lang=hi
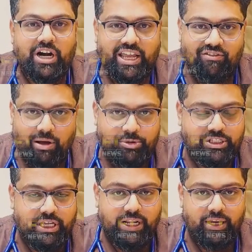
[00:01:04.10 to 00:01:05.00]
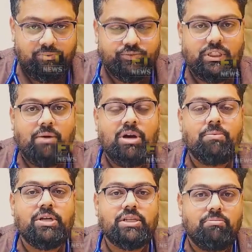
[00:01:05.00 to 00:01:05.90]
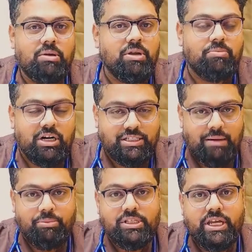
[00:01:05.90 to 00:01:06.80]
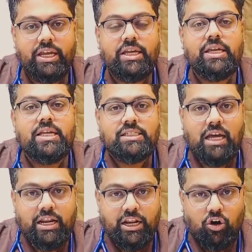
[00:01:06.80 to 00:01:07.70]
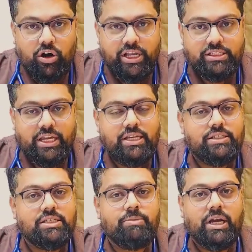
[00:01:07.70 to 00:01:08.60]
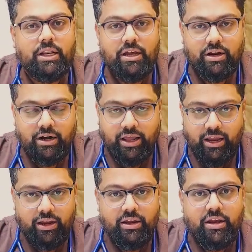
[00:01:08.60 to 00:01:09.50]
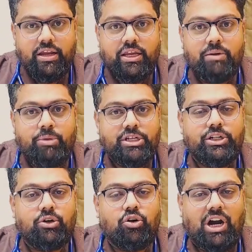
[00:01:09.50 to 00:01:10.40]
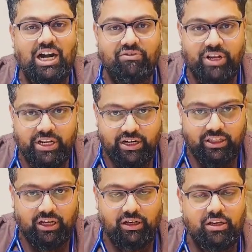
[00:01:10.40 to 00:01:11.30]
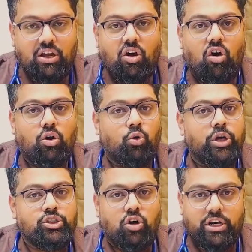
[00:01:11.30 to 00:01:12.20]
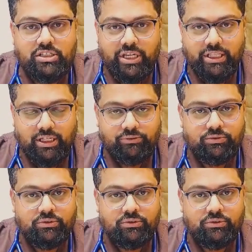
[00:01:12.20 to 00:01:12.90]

लड़के वापस ले लिए हमारे पास अभी भी ब्लड सैंपल्स है सारे रिकॉर्डिंग्स हैं जिसमें क्लियर कट है कि पेशेंट को हार्ट फेलियर था और कोई जॉन्डिस नहीं था